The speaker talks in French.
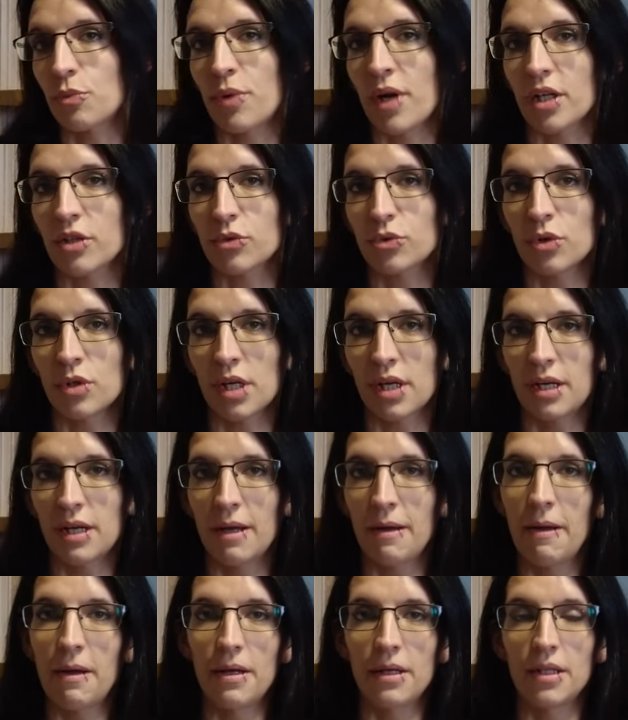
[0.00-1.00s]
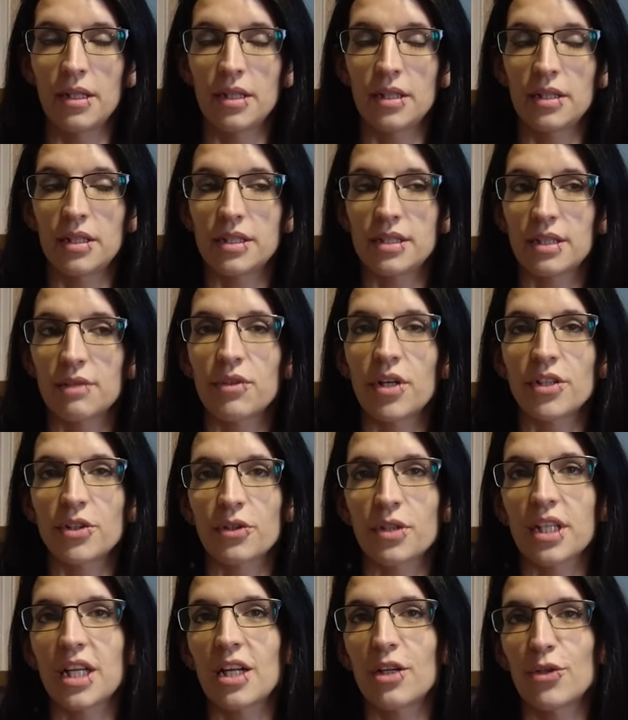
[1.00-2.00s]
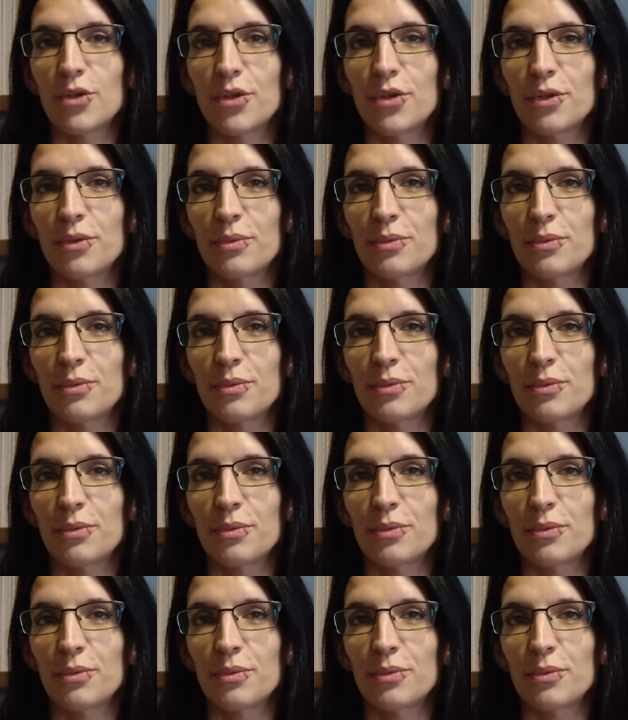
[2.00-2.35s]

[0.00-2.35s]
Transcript: parcours et savoir dans quel